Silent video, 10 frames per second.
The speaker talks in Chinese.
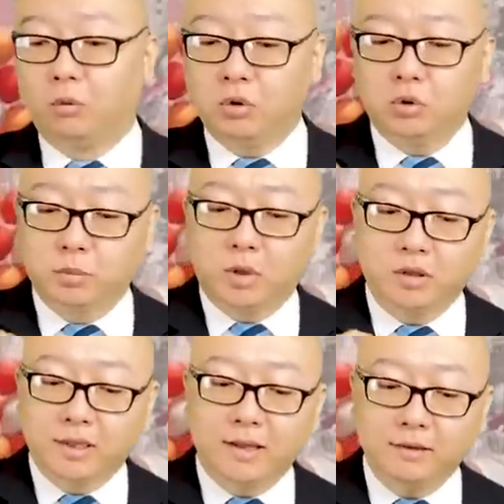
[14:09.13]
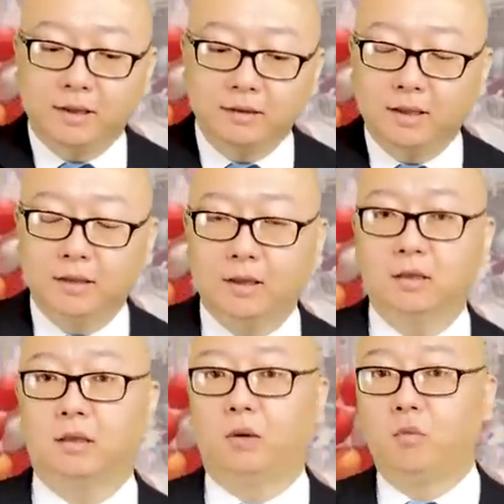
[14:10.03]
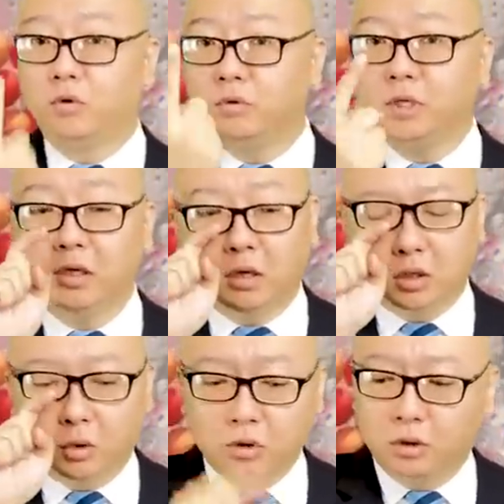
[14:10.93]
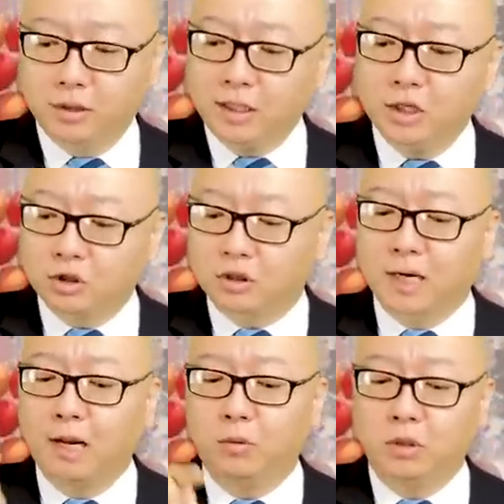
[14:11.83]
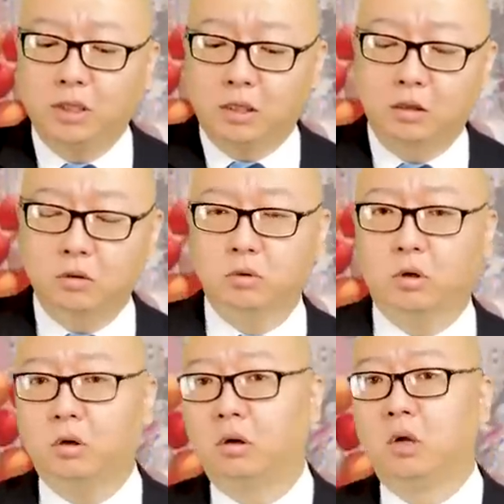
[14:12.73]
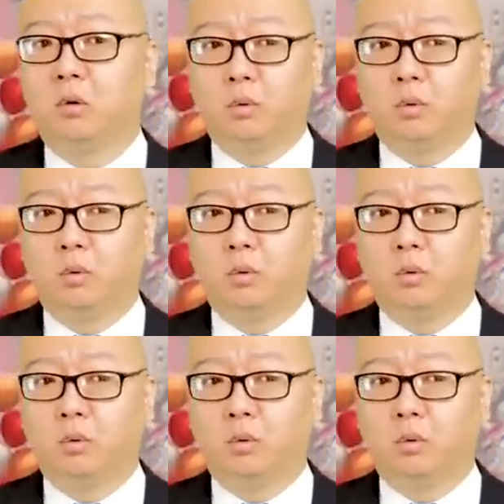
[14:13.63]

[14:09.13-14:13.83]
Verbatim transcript: 我鼠标点点点点点，我用一根手指头一指禅，我点到最后，